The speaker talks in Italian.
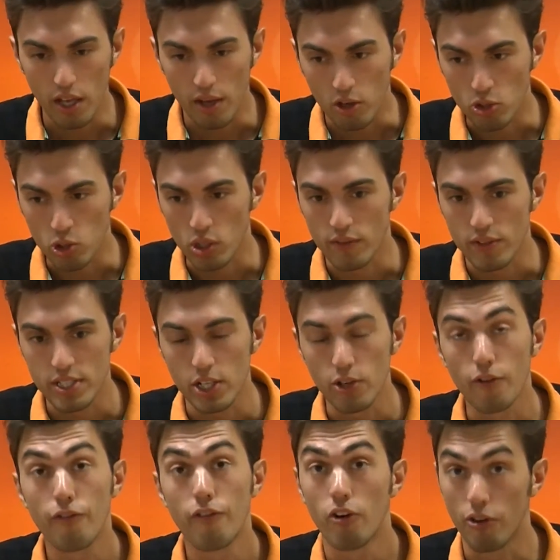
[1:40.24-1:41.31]
Contro un
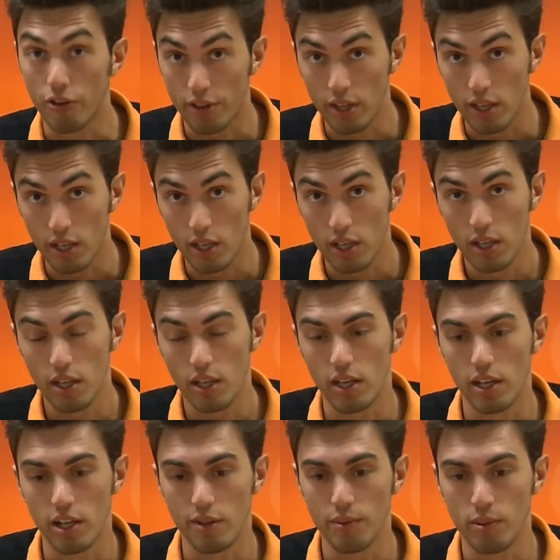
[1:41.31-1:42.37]
avversario forte
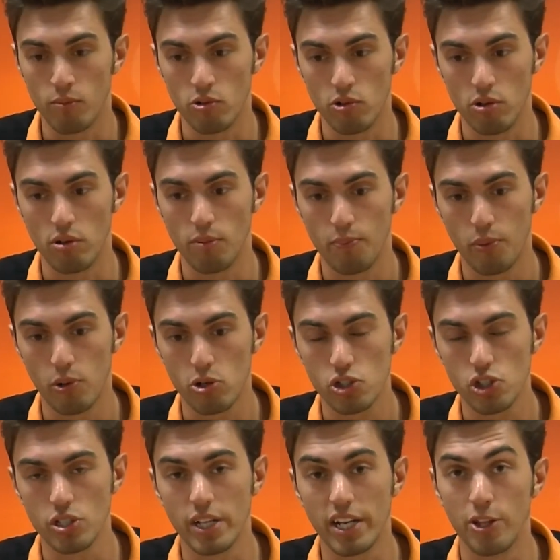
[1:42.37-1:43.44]
eh, dobbiamo
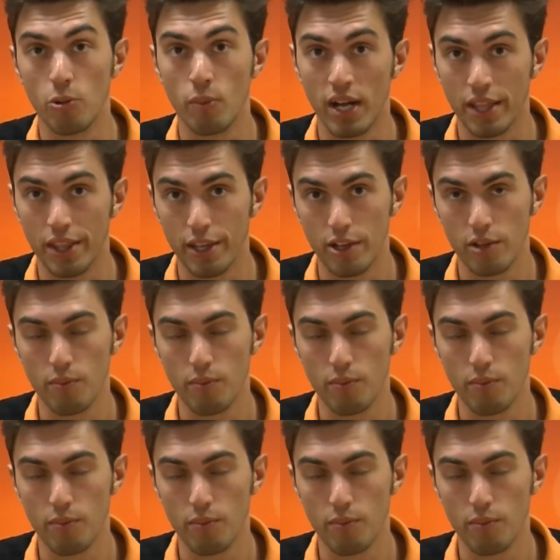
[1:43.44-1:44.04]
porci delle domande,